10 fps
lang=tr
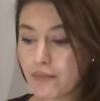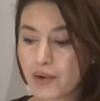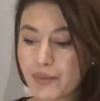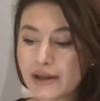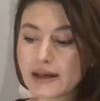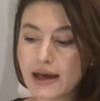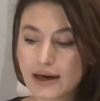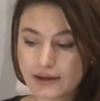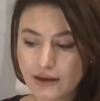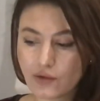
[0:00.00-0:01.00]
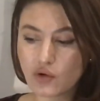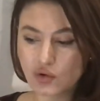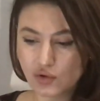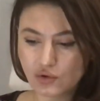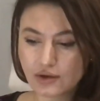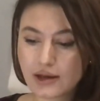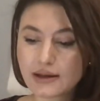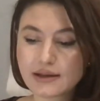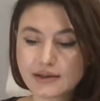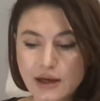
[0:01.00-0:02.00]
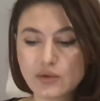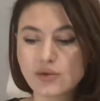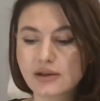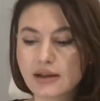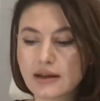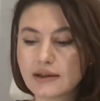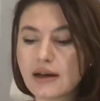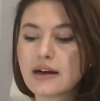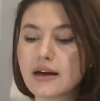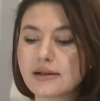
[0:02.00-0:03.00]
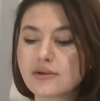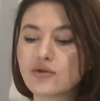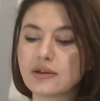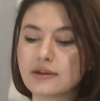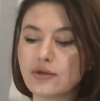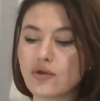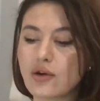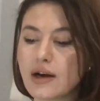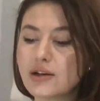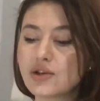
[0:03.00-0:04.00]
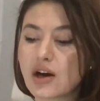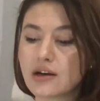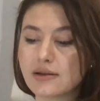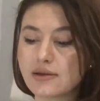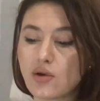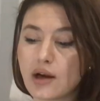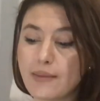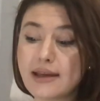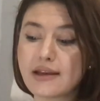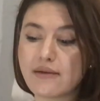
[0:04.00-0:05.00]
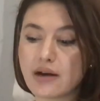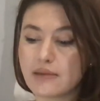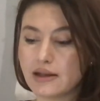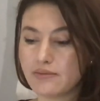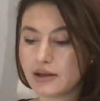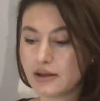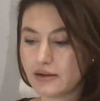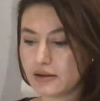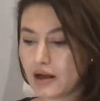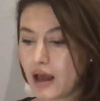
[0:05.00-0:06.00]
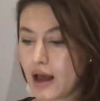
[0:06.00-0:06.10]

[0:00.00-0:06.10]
Papalık erkek korosunda geçen yüzyıla kadar kasrota tenörler şarkı söylemeye devam etmiştir.